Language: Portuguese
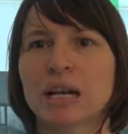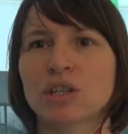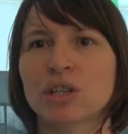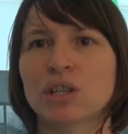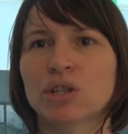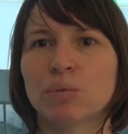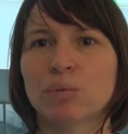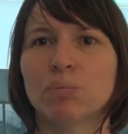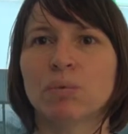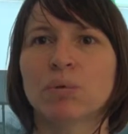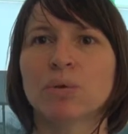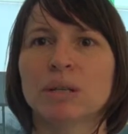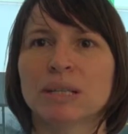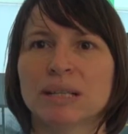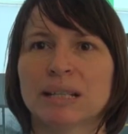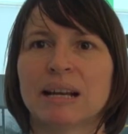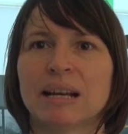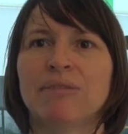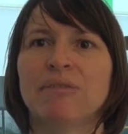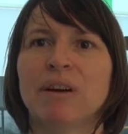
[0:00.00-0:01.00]
A gente
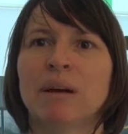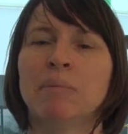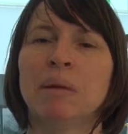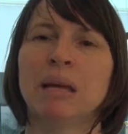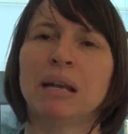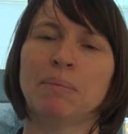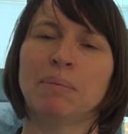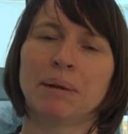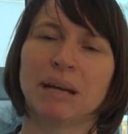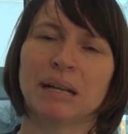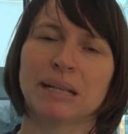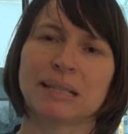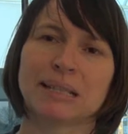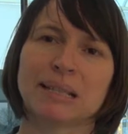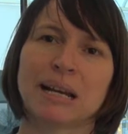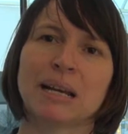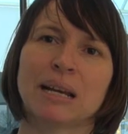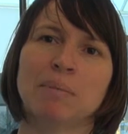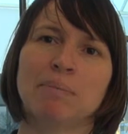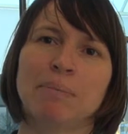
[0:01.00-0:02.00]
busca a família para eles
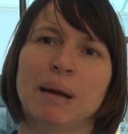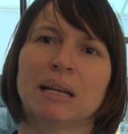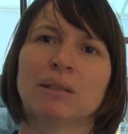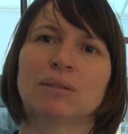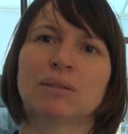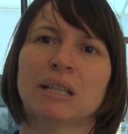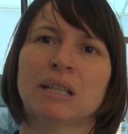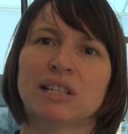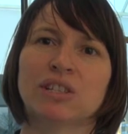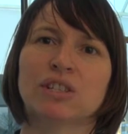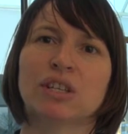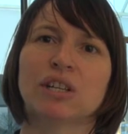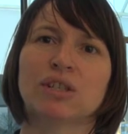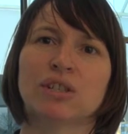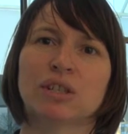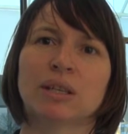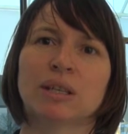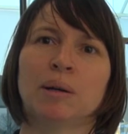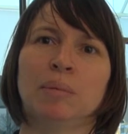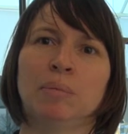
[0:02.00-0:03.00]
estarem perto da
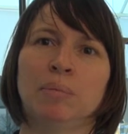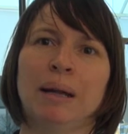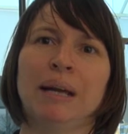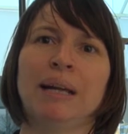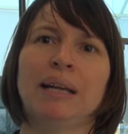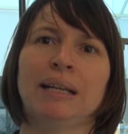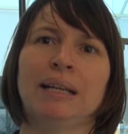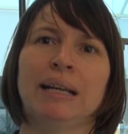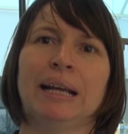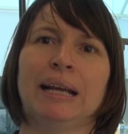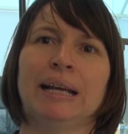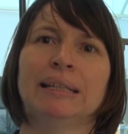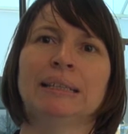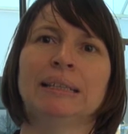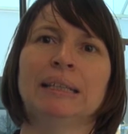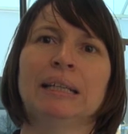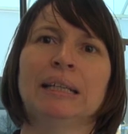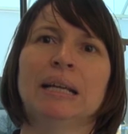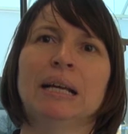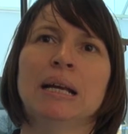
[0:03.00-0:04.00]
gente também, né?
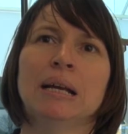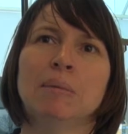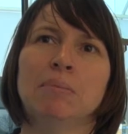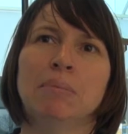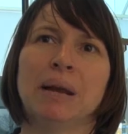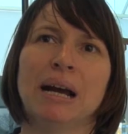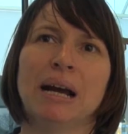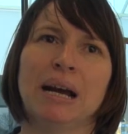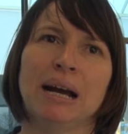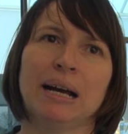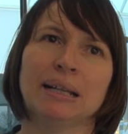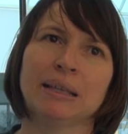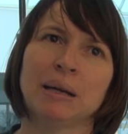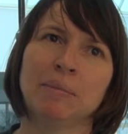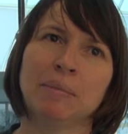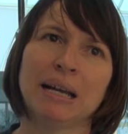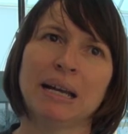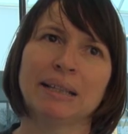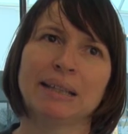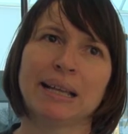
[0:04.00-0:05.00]
Para
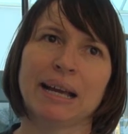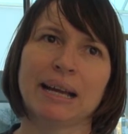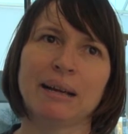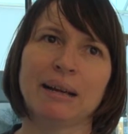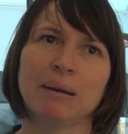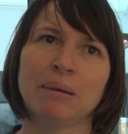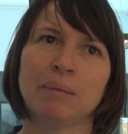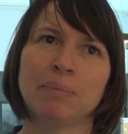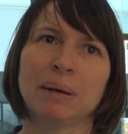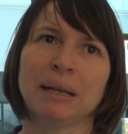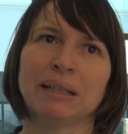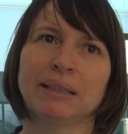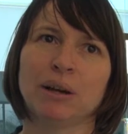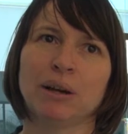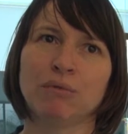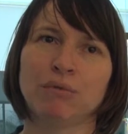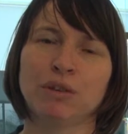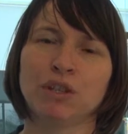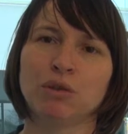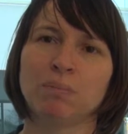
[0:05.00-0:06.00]
também até para ter
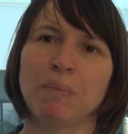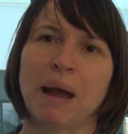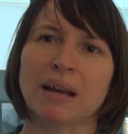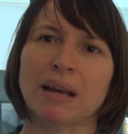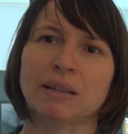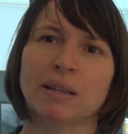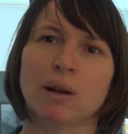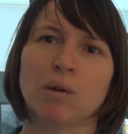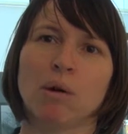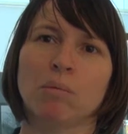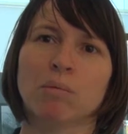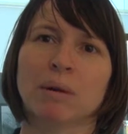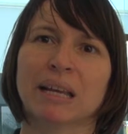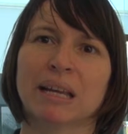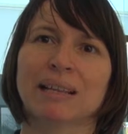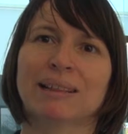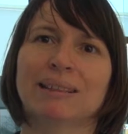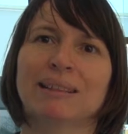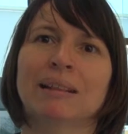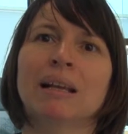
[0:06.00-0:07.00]
um feedback de como
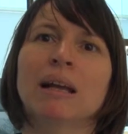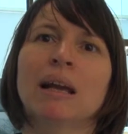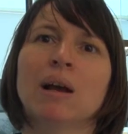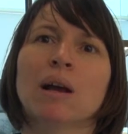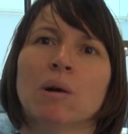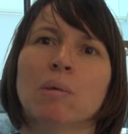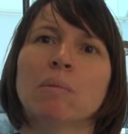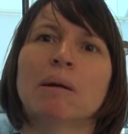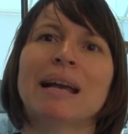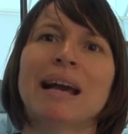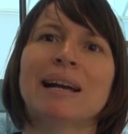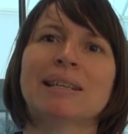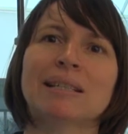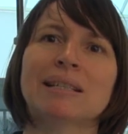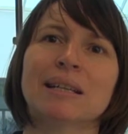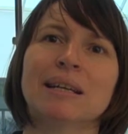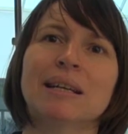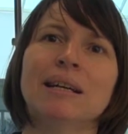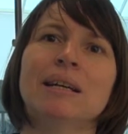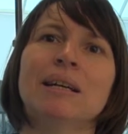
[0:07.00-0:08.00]
que como que é as
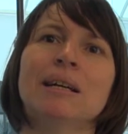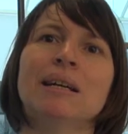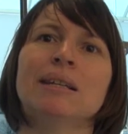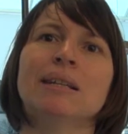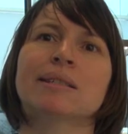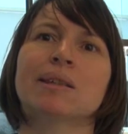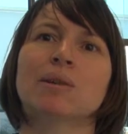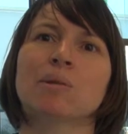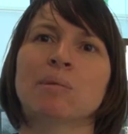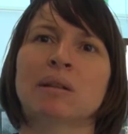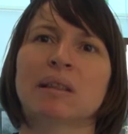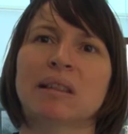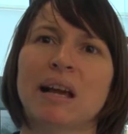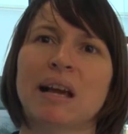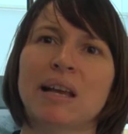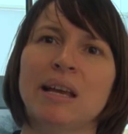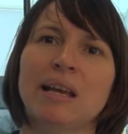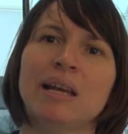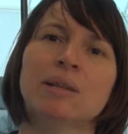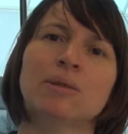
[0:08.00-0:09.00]
crianças, como está
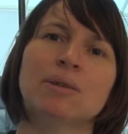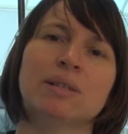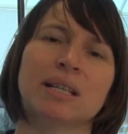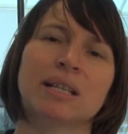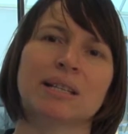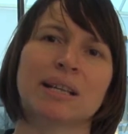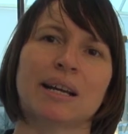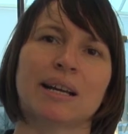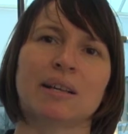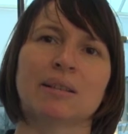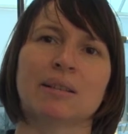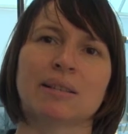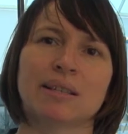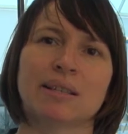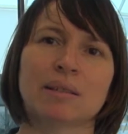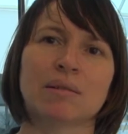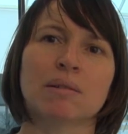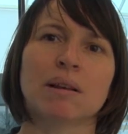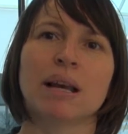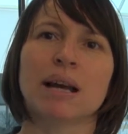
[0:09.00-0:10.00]
indo, se está indo
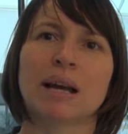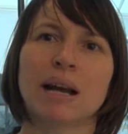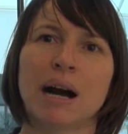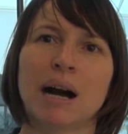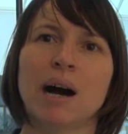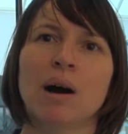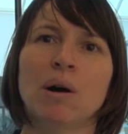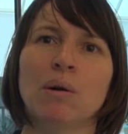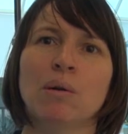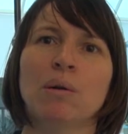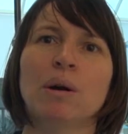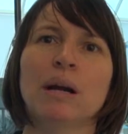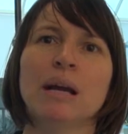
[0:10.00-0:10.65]
sendo legal